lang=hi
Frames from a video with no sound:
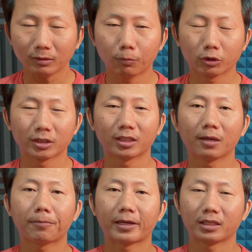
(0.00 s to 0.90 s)
प्रोसेसर
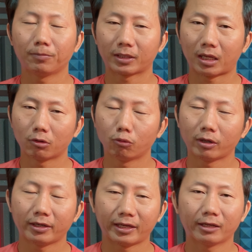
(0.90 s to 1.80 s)
का प्राइसिंग बता
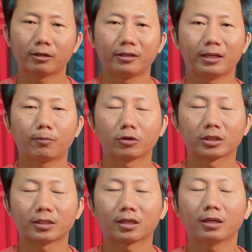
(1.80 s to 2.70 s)
दूंगा नए नए
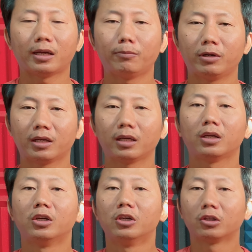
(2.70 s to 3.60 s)
प्रोसेसर के एम के
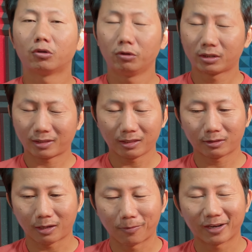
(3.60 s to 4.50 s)
तो इसके लिए
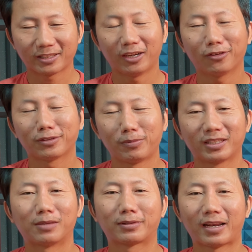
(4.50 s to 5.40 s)
हमारे चैनल को प्लीज़
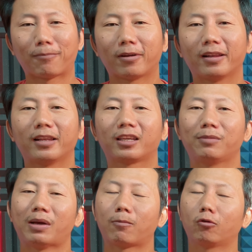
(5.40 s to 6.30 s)
सब्सक्राइब कर लेना है
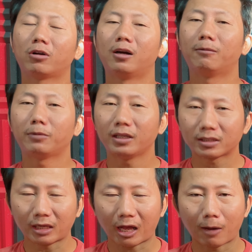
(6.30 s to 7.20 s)
कि मैं आप लोग को
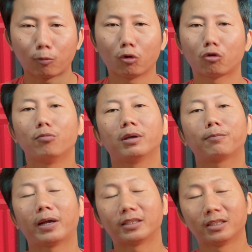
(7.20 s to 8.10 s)
हमेशा आप लोग को मैं
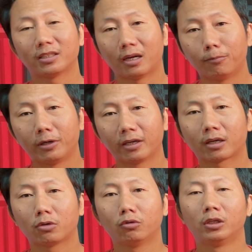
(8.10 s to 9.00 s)
प्राइसिंग से अपडेट
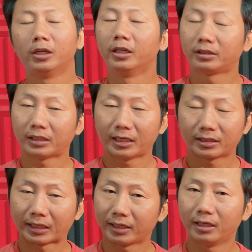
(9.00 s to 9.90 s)
रखूँ चाहे
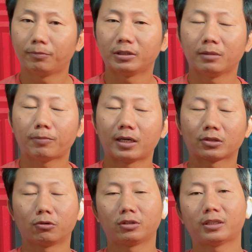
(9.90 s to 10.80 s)
सेकेंड हैंड पीसी
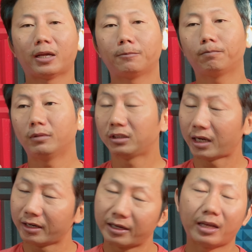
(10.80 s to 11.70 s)
पार्ट्स हो चाहे
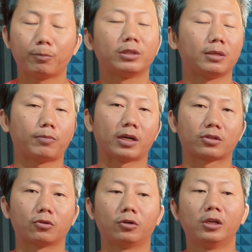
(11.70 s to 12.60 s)
चाहे नए पीसी
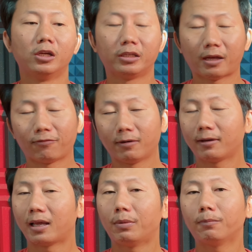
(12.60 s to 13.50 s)
पार्ट्स हो या फिर
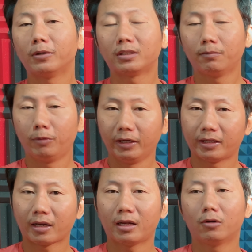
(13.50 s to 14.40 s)
गेमिंग पीसी बिल्ड
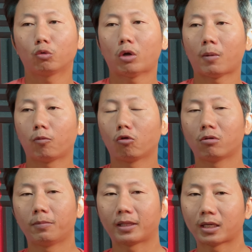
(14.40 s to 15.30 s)
करना हो तो आप लोग
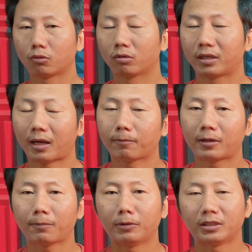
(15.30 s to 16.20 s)
को बता सकूँ क्या
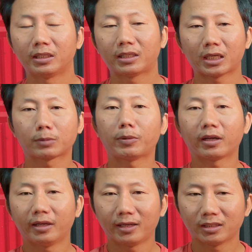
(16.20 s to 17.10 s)
क्या पीसी क्या
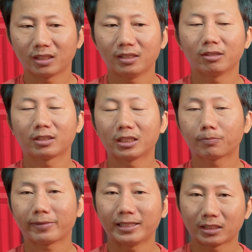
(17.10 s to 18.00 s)
स्पेक लेना चाहिए किस
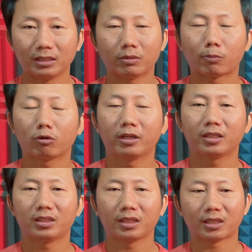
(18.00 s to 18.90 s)
प्राइस रेंज में आपको लेना
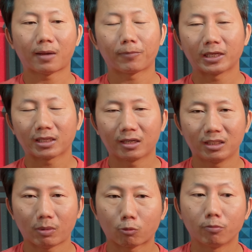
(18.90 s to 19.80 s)
चाहिए क्या प्राइस रेंज
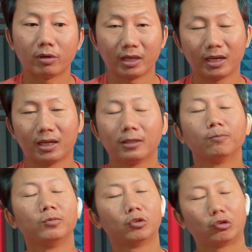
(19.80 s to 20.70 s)
में आपको मिलेगा
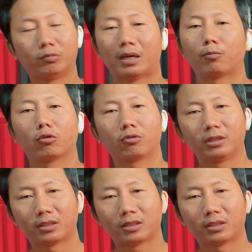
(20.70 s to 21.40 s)
तो मैं आप लोग को ये